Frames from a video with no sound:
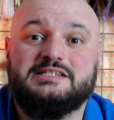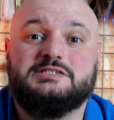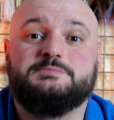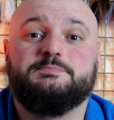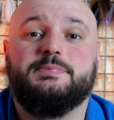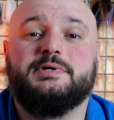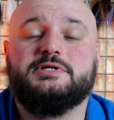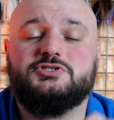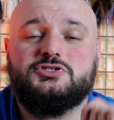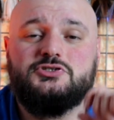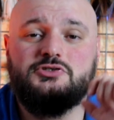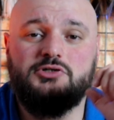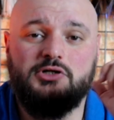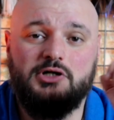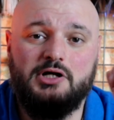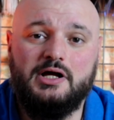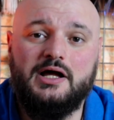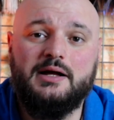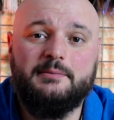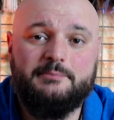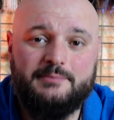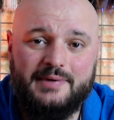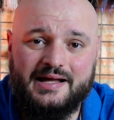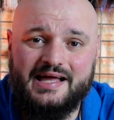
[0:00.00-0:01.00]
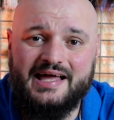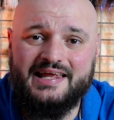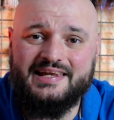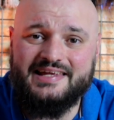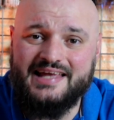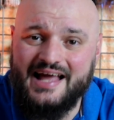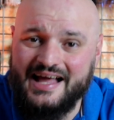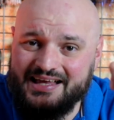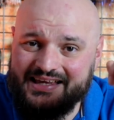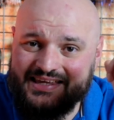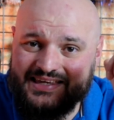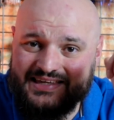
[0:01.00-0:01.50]
spesso magari
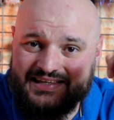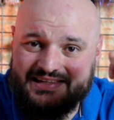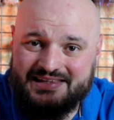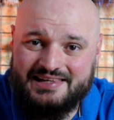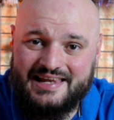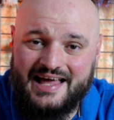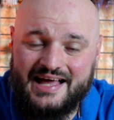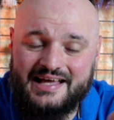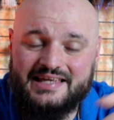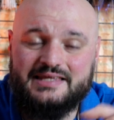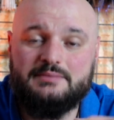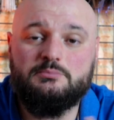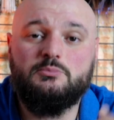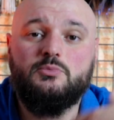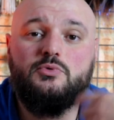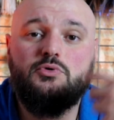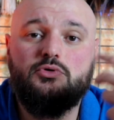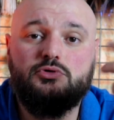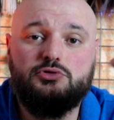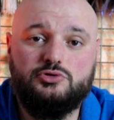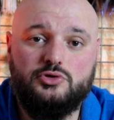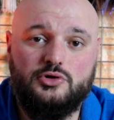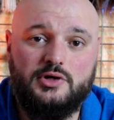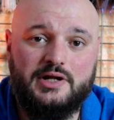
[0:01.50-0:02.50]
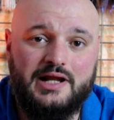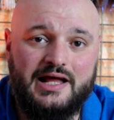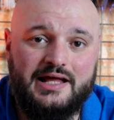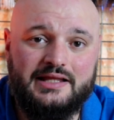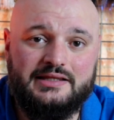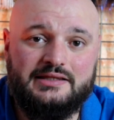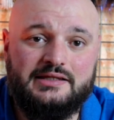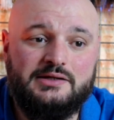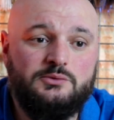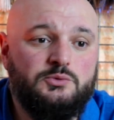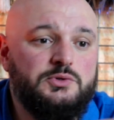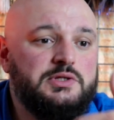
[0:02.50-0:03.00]
anche in laghi molto
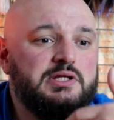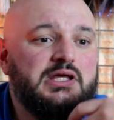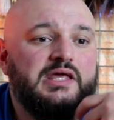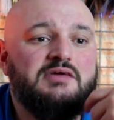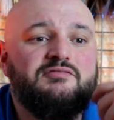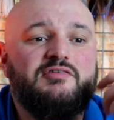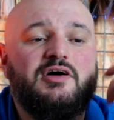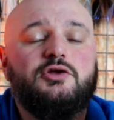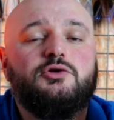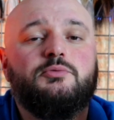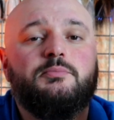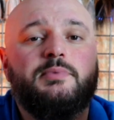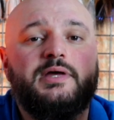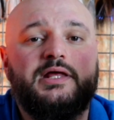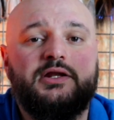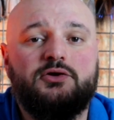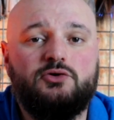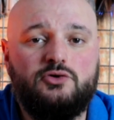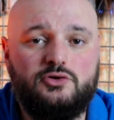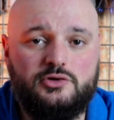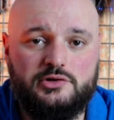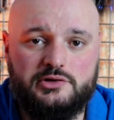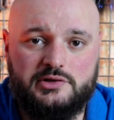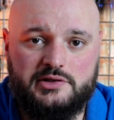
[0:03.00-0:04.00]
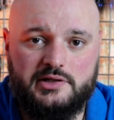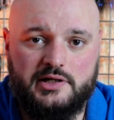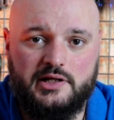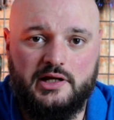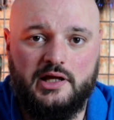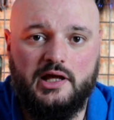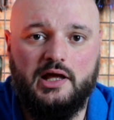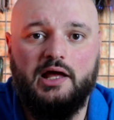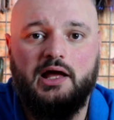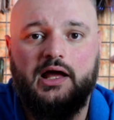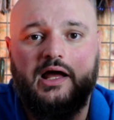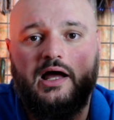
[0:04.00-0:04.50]
grandi, quindi che vanno ben oltre